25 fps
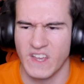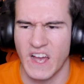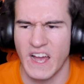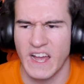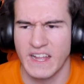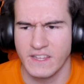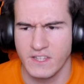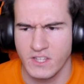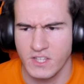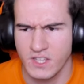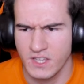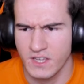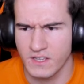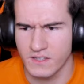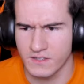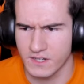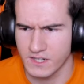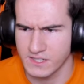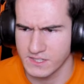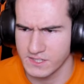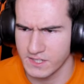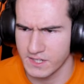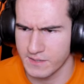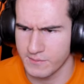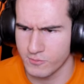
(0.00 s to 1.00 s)
Да нет,
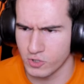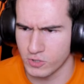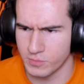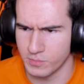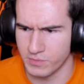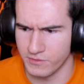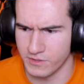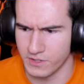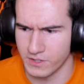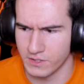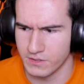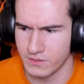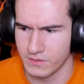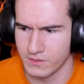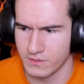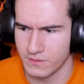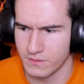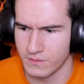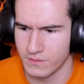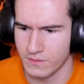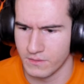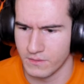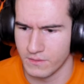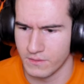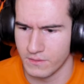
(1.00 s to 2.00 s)
разные работы бывают.
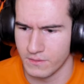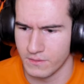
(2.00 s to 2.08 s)
Нет.